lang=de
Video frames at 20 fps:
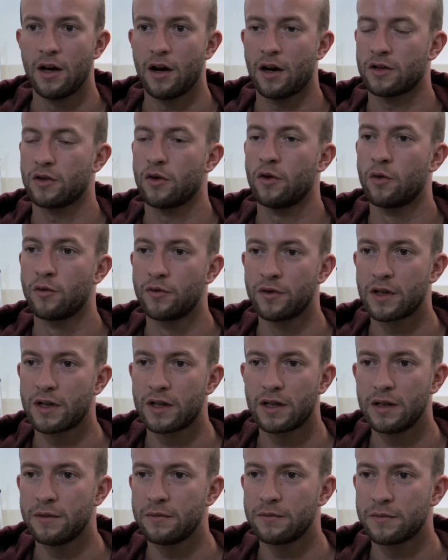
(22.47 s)
also
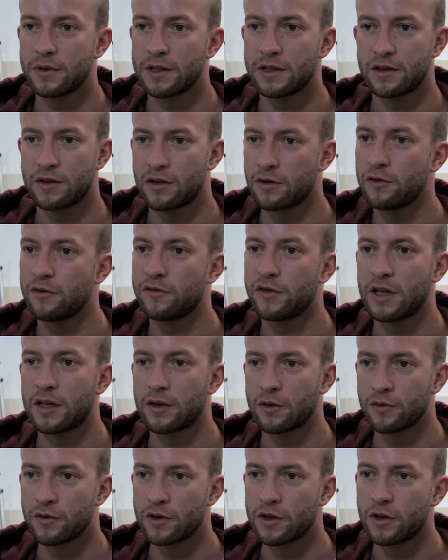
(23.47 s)
hunderte bis 300,
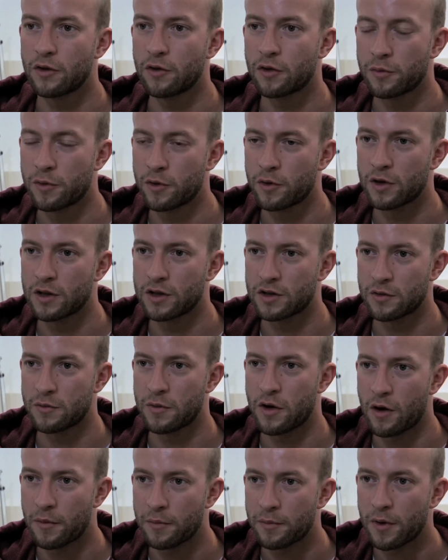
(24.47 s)
400 Jahre brauchen,
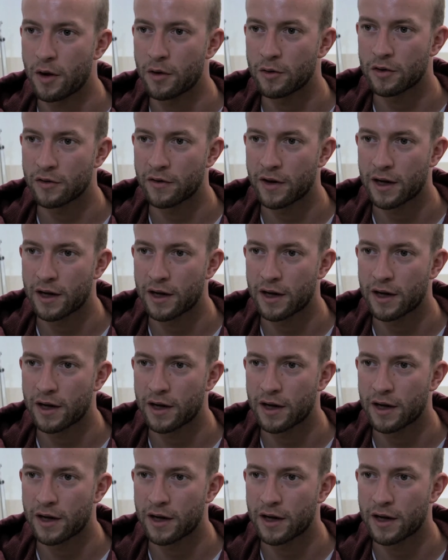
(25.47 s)
um abgebaut zu